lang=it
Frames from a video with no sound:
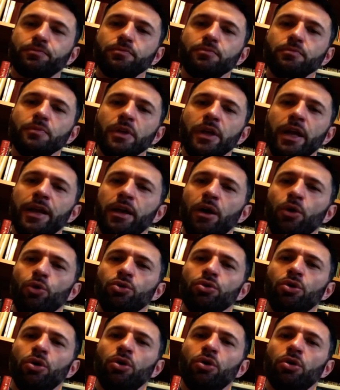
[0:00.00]
era
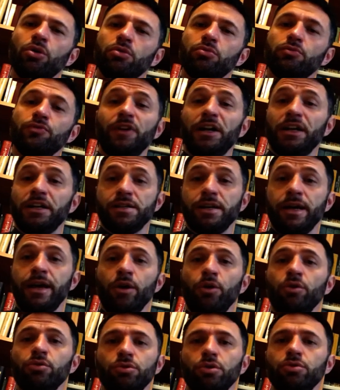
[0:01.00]
uno, un fariseo, un
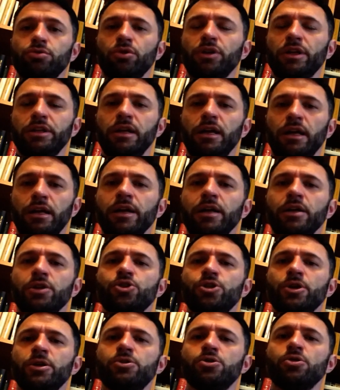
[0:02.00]
dottore della legge,
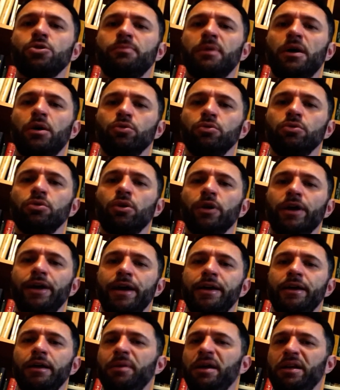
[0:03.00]
insomma uno che era
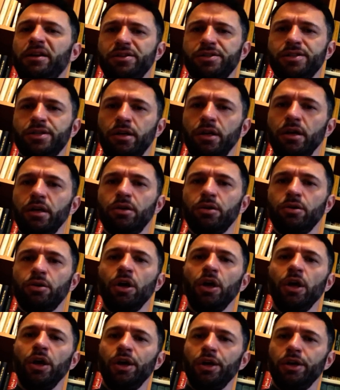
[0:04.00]
ben inserito
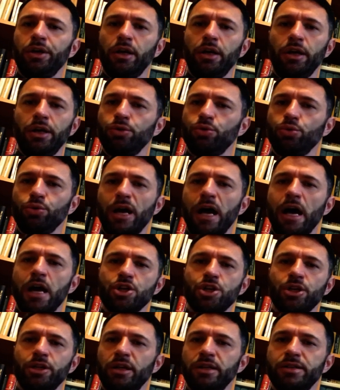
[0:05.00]
nell'entourage
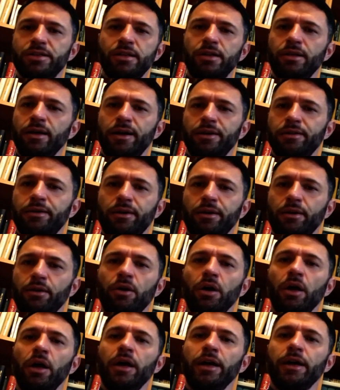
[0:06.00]
del Sinedrio,
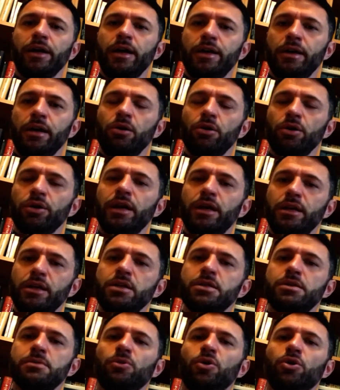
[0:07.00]
che era
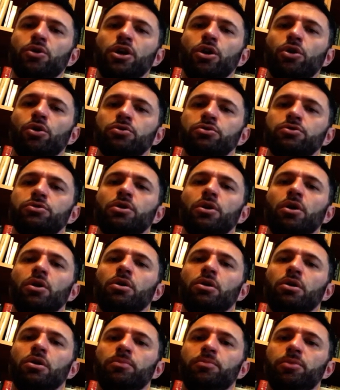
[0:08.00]
l'organismo di controllo
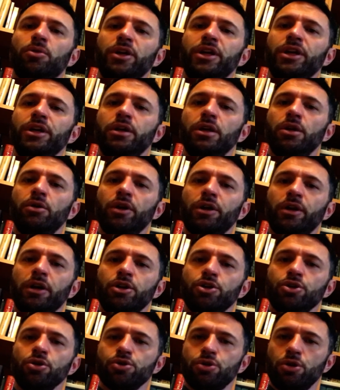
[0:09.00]
politico e
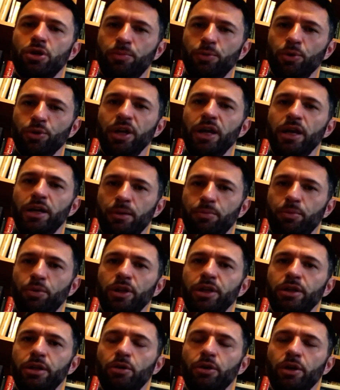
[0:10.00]
religioso, di potere
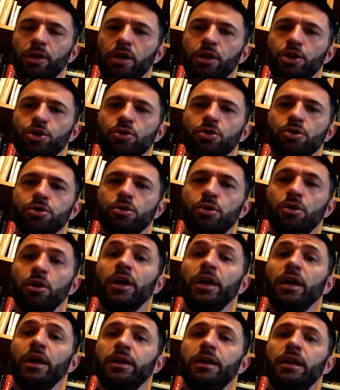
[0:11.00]
politico e religioso
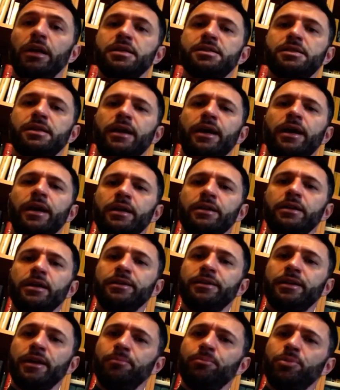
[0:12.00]
nell'Israele del
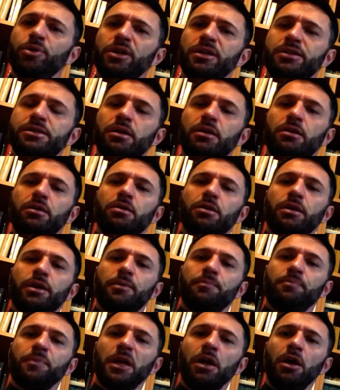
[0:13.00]
tempo del Signore.
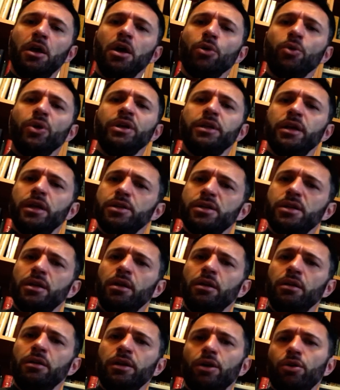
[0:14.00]
Quindi
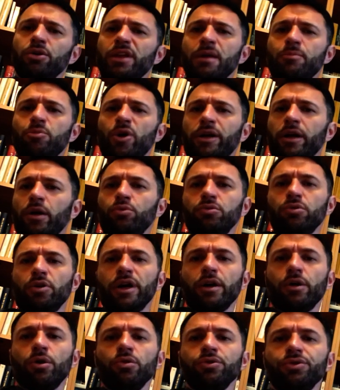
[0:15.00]
Nicodemo era uno che
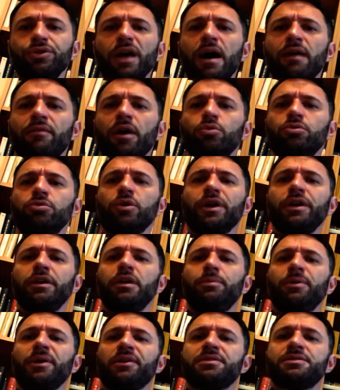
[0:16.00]
contava, uno che di
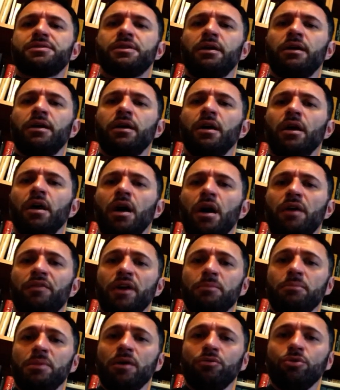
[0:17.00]
per sé avrebbe
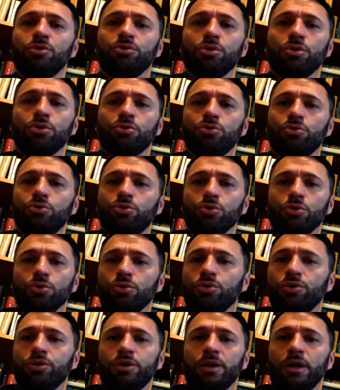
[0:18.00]
avuto
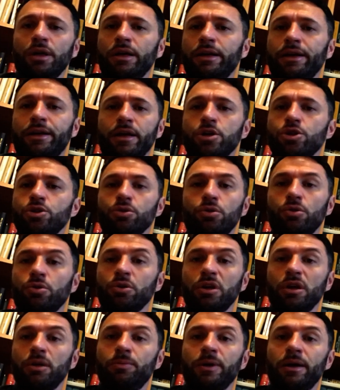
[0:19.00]
tutte le ragioni
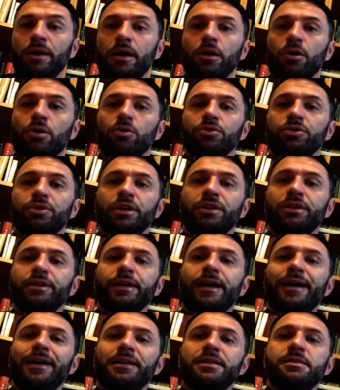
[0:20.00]
per
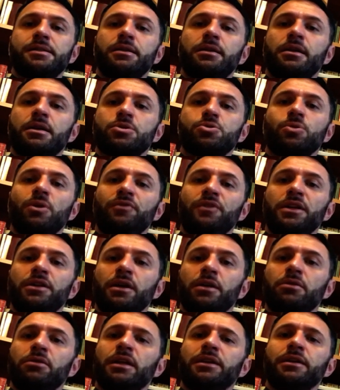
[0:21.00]
accontentarsi della sua vita e non
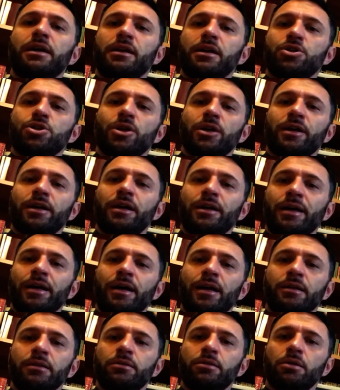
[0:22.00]
andare a cercare
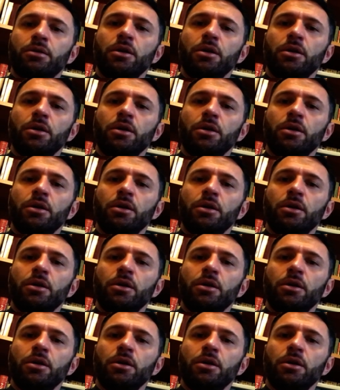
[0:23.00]
altro.